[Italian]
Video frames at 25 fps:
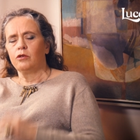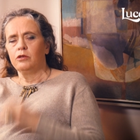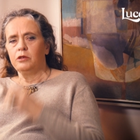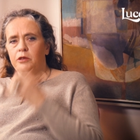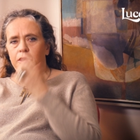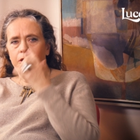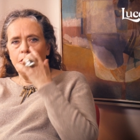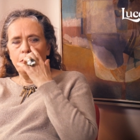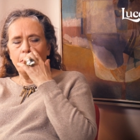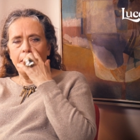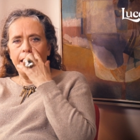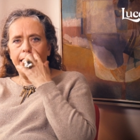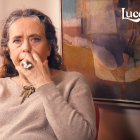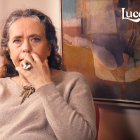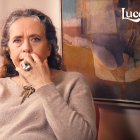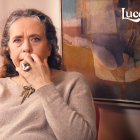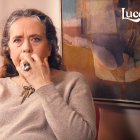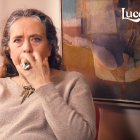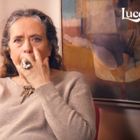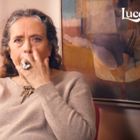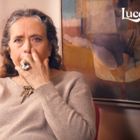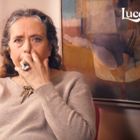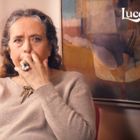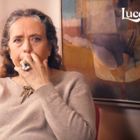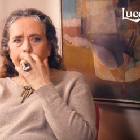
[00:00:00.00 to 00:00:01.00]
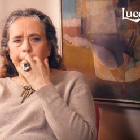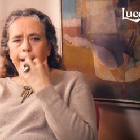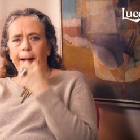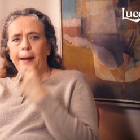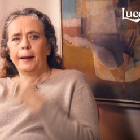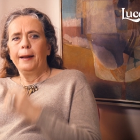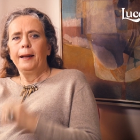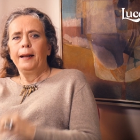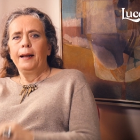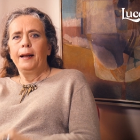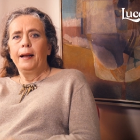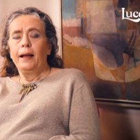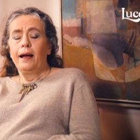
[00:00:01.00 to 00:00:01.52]
continuare
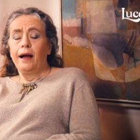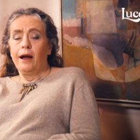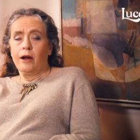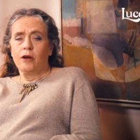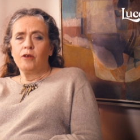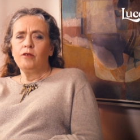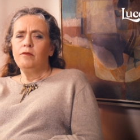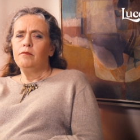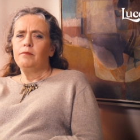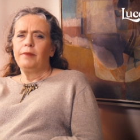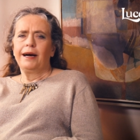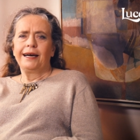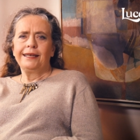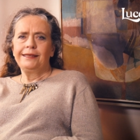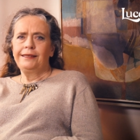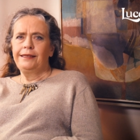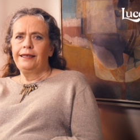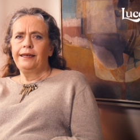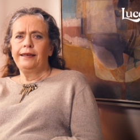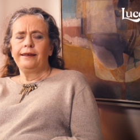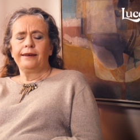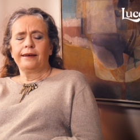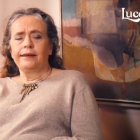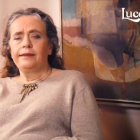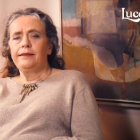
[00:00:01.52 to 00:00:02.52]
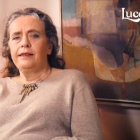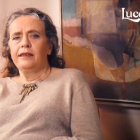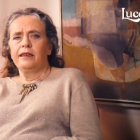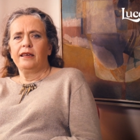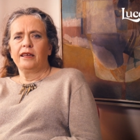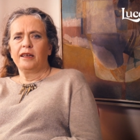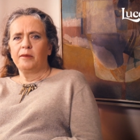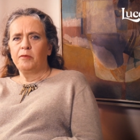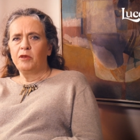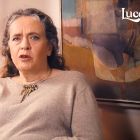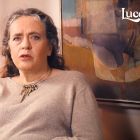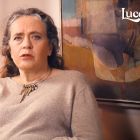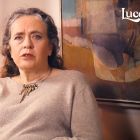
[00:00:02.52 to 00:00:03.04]
a, a combattere e a
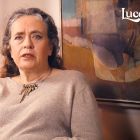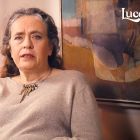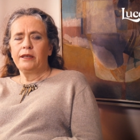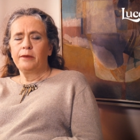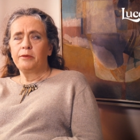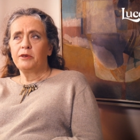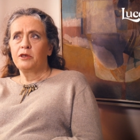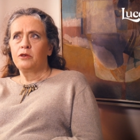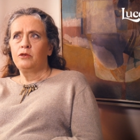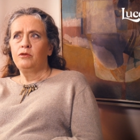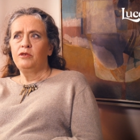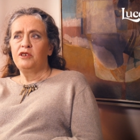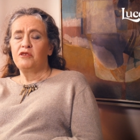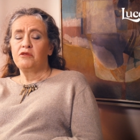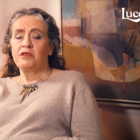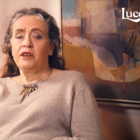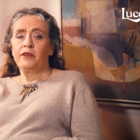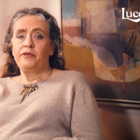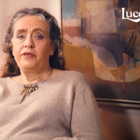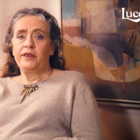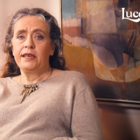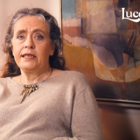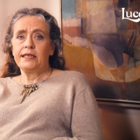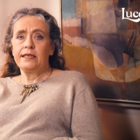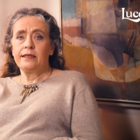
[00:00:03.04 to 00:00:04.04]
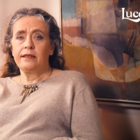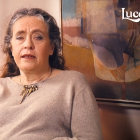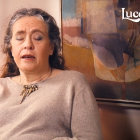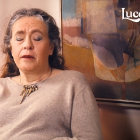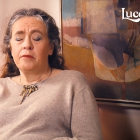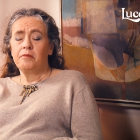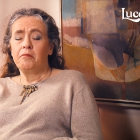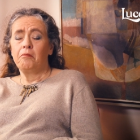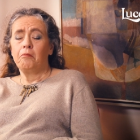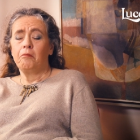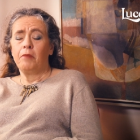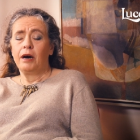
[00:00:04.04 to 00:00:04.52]
tenere botta, per cui è una festa.